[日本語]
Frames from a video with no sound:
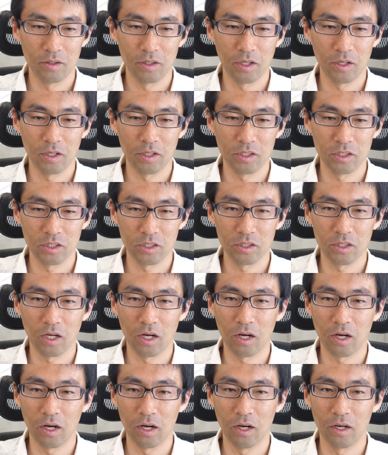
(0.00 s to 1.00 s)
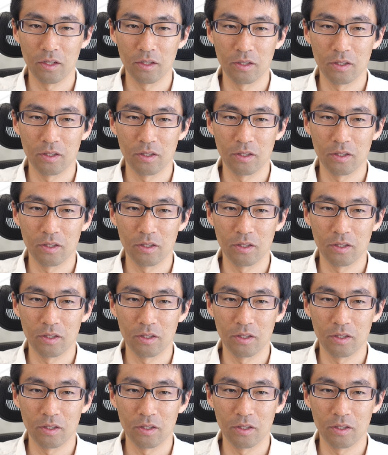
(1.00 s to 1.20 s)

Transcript: でレジスターがあっ